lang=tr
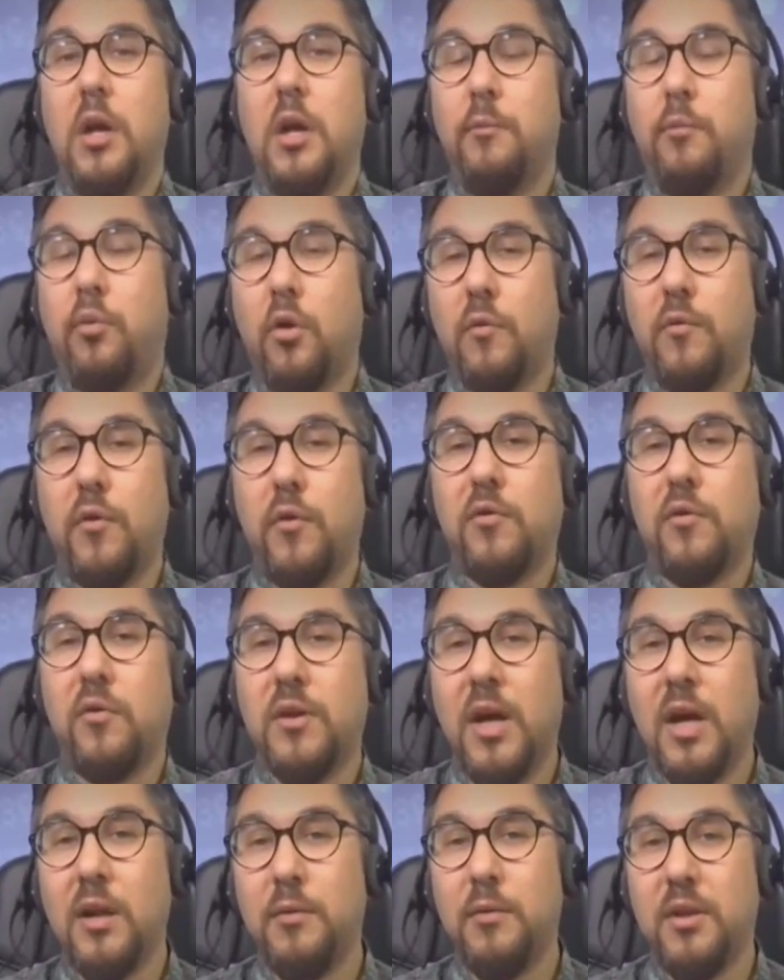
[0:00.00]

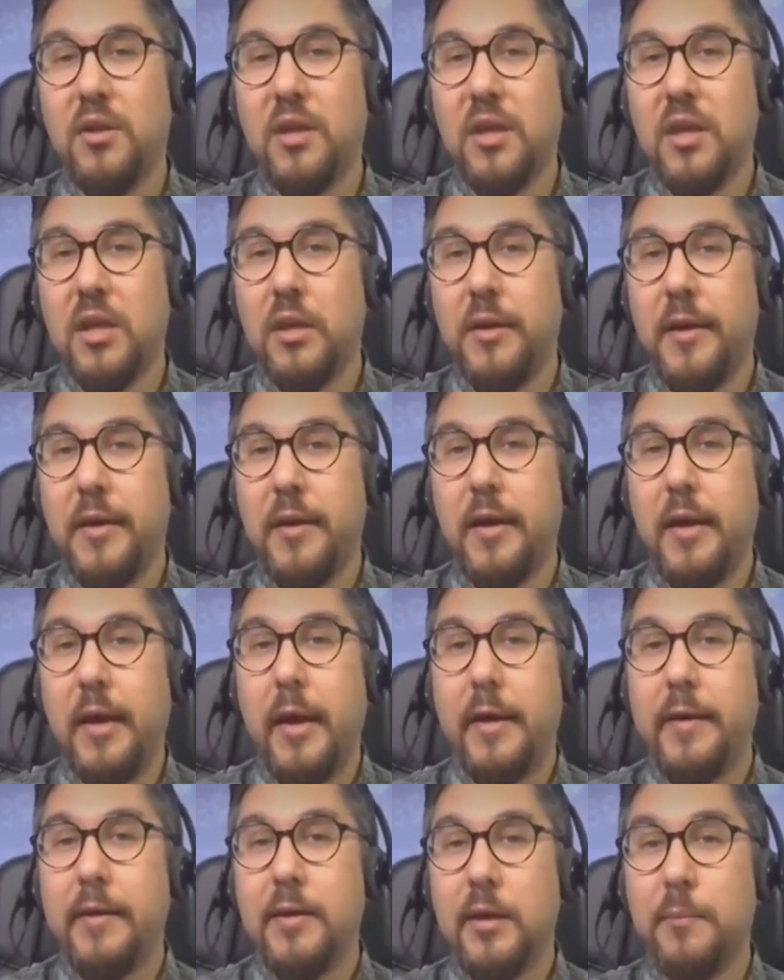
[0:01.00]
profesyonel bir şekilde
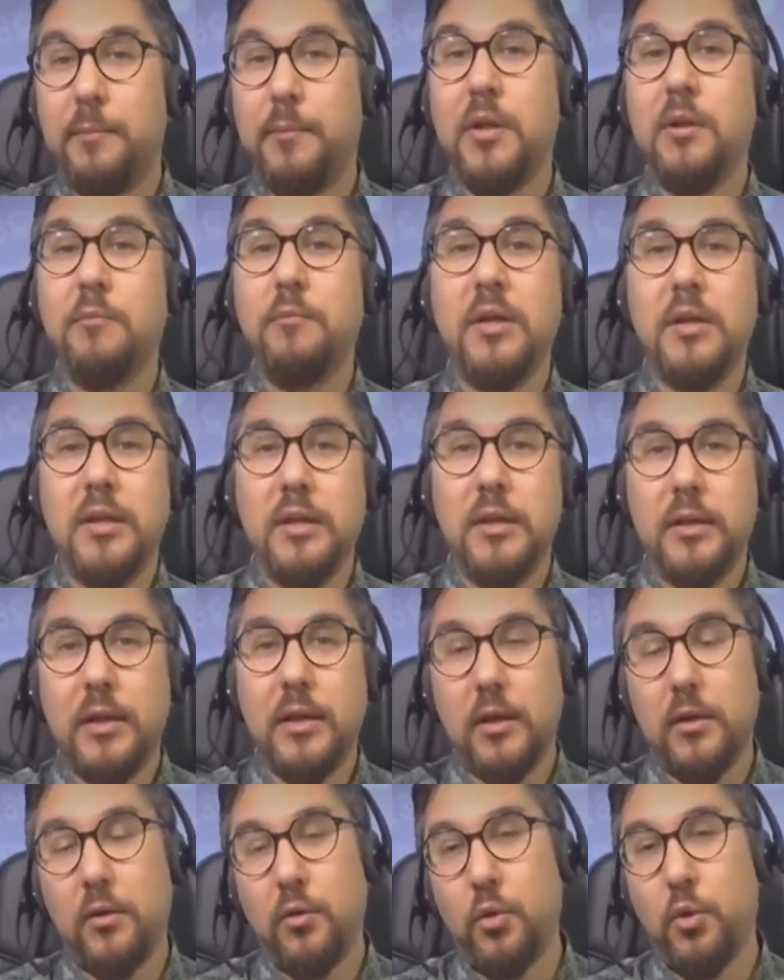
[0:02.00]
yapılmadığı
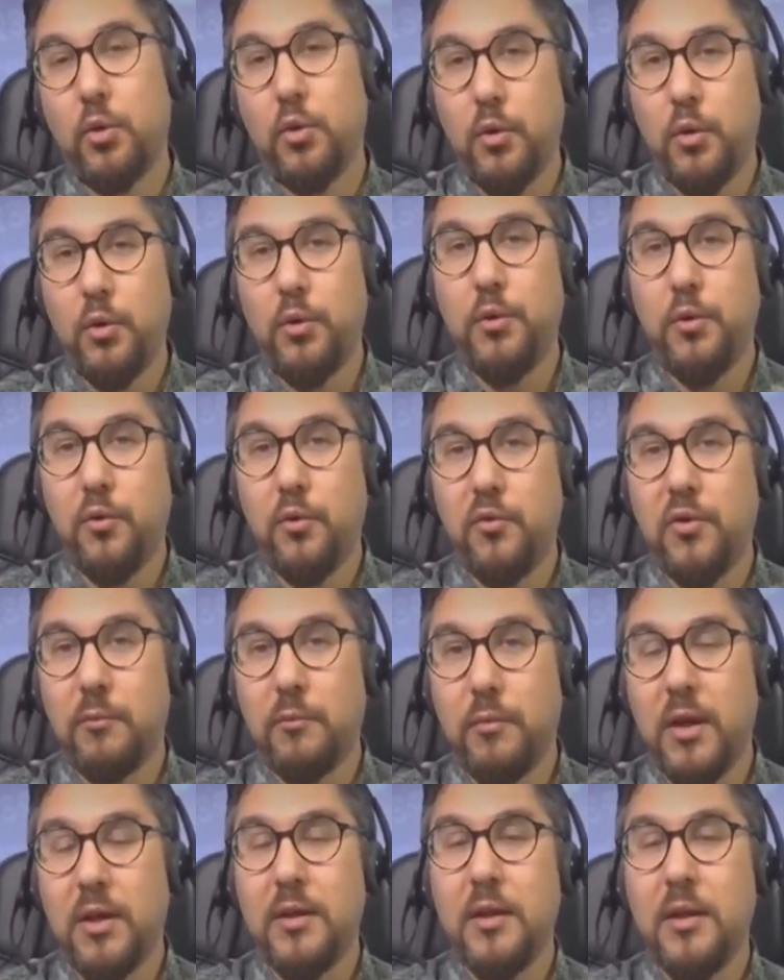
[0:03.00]
da düşünüldüğü
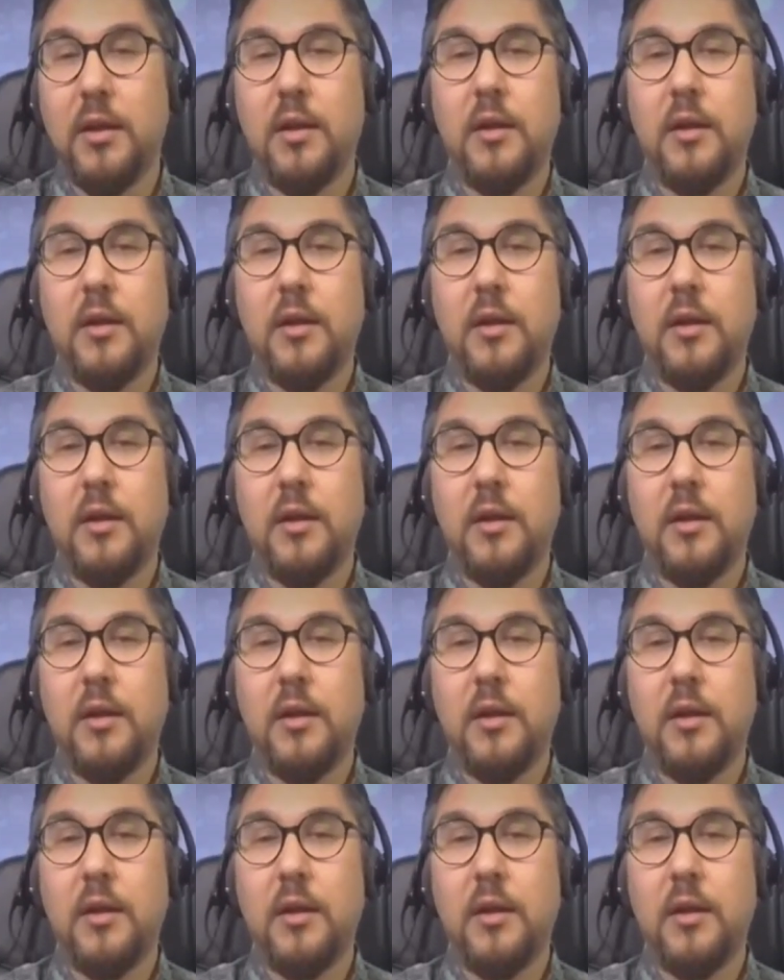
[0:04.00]
zaman